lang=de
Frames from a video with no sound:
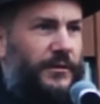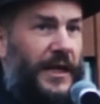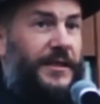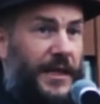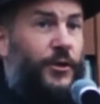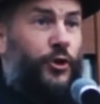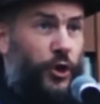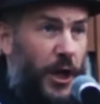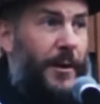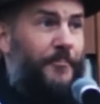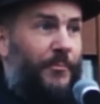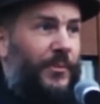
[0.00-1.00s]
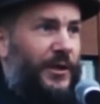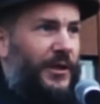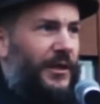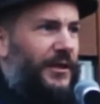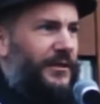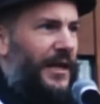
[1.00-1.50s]
das ist schlimm,
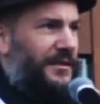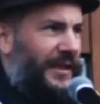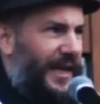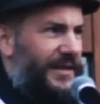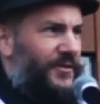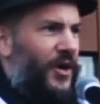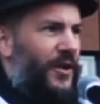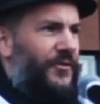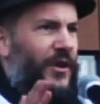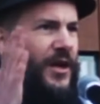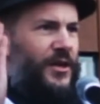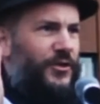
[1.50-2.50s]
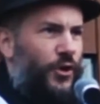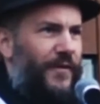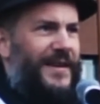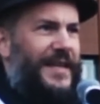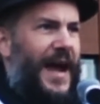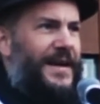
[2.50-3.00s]
dass Kindern
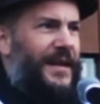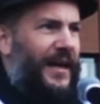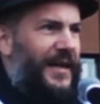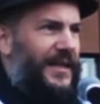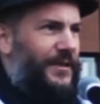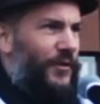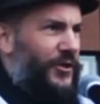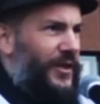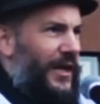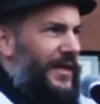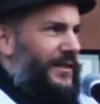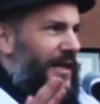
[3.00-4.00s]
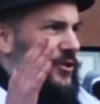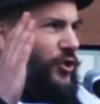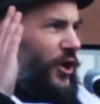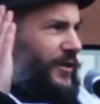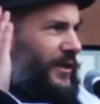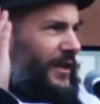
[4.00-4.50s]
sowas eingeredet wird, dass
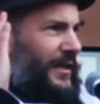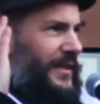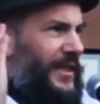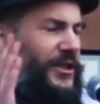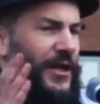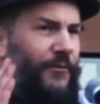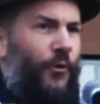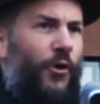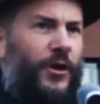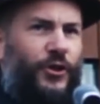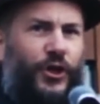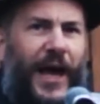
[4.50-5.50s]
schon nicht davor